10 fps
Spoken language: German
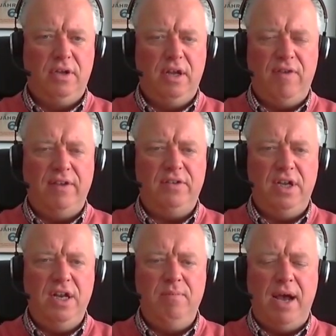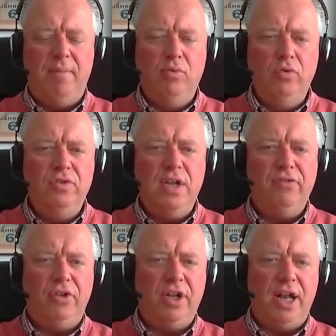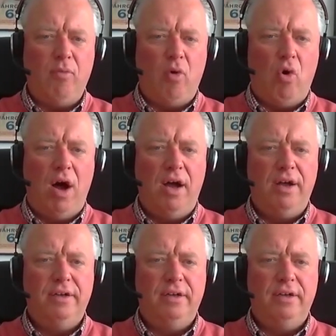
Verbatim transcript: Ich fasse dich nicht mehr am Busen an, sondern am Ohr